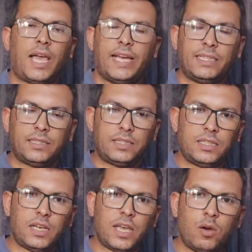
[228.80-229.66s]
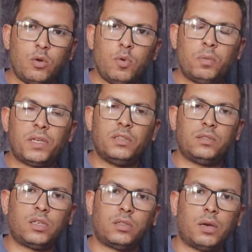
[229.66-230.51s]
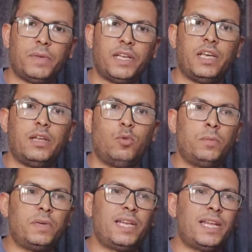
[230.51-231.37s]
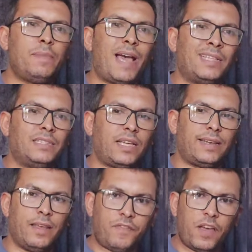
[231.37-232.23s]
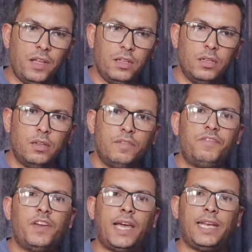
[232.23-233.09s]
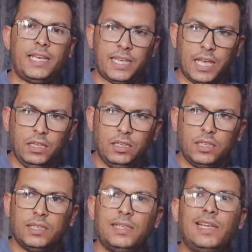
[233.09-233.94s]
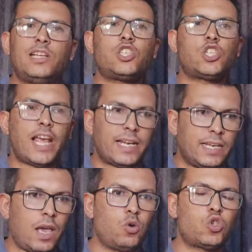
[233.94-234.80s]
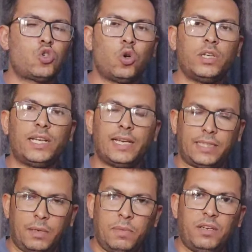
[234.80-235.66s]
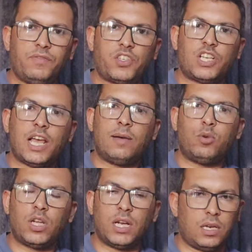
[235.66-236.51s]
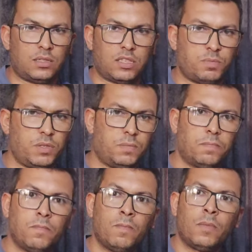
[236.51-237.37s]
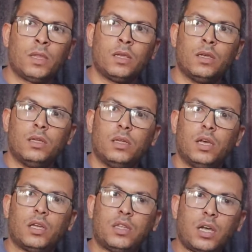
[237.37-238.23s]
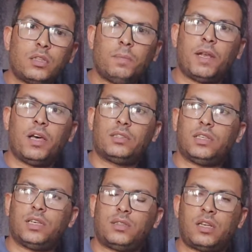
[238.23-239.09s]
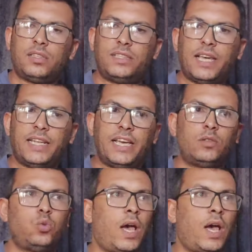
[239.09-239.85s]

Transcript: حاجات كتير قوي ممكن تختار منها المهم ان انا يبقى عندي تكلفه فعليه للشكل او الشغل اللي هيتعمل في الشقه بناء على التصميم اخترت البلاط اخترت الدهانات